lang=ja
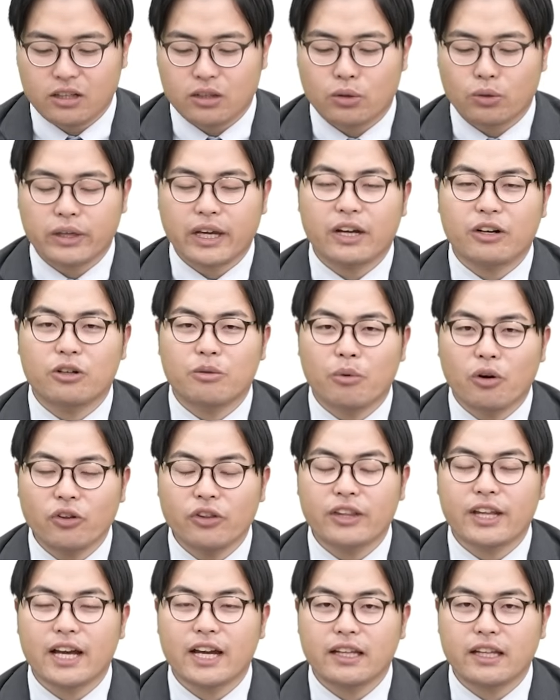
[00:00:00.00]
解ける
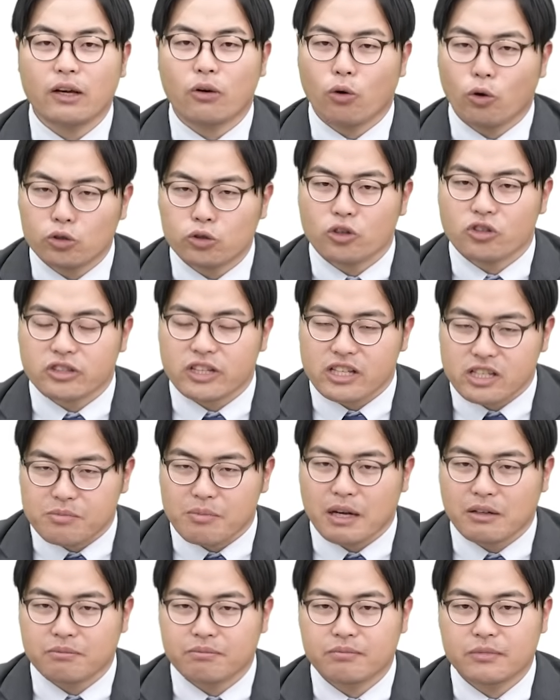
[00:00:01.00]
問題で落としてし
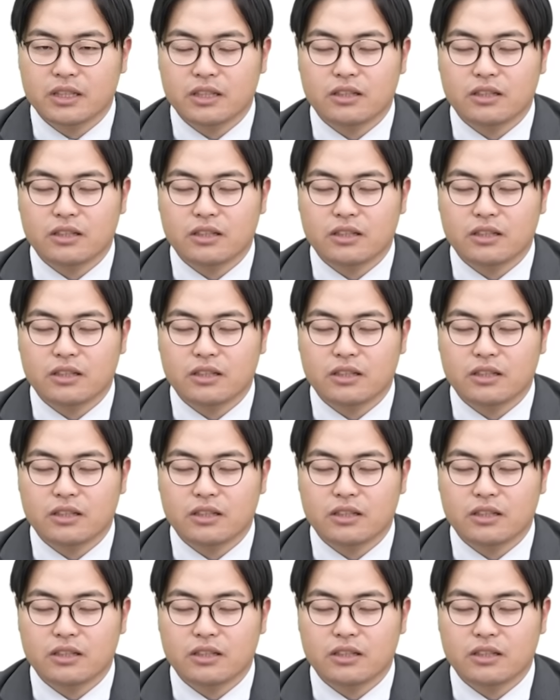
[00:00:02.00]
まう